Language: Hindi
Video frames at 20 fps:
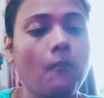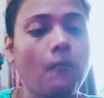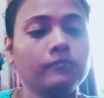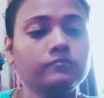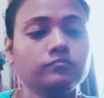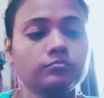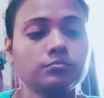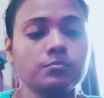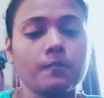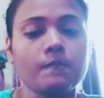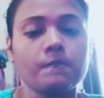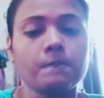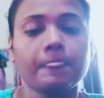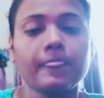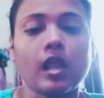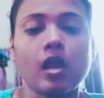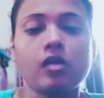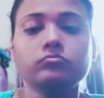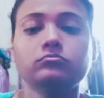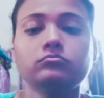वही भिंगा
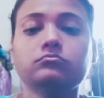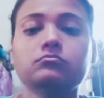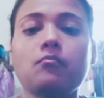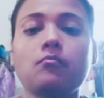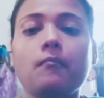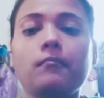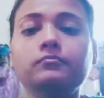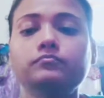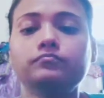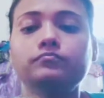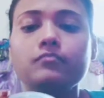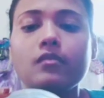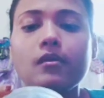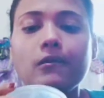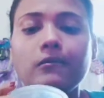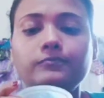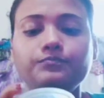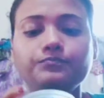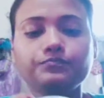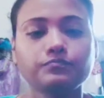देते हैं और रात भर
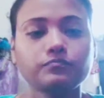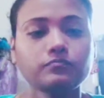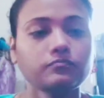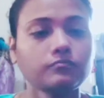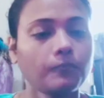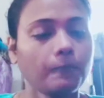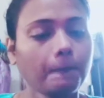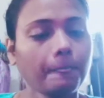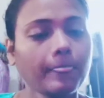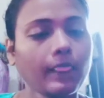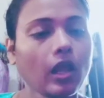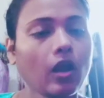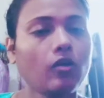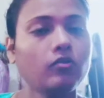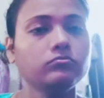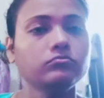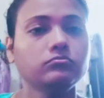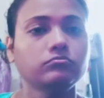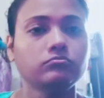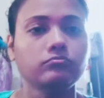फूलता है वही हम लोग
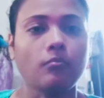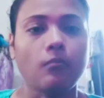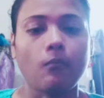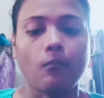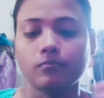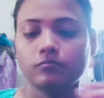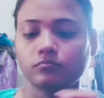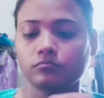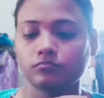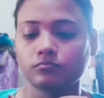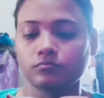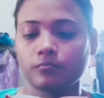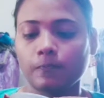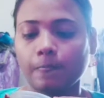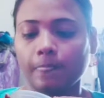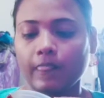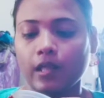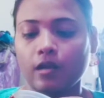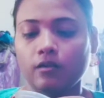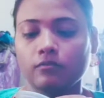मॉर्निंग में खाते हैं तो यहाँ
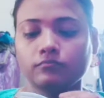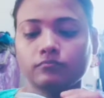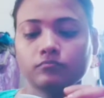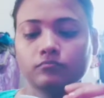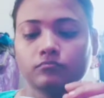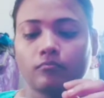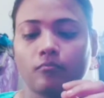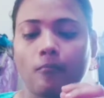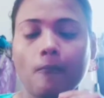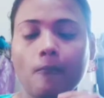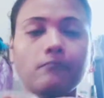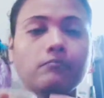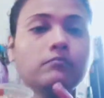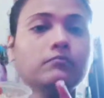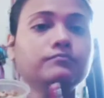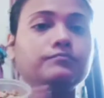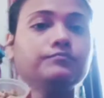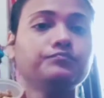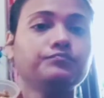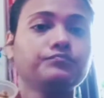पे पाँच पाँच मैंने
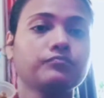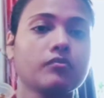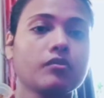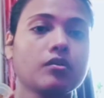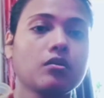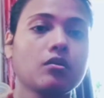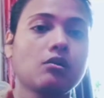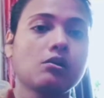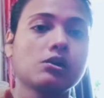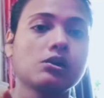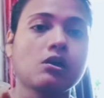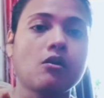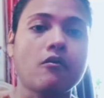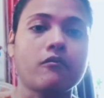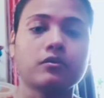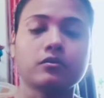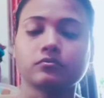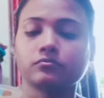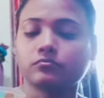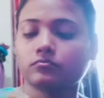आपको पहले ही बताया था
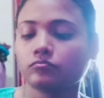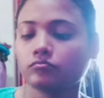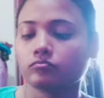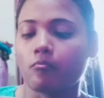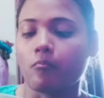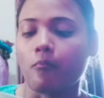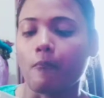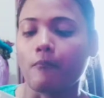पाँच पाँच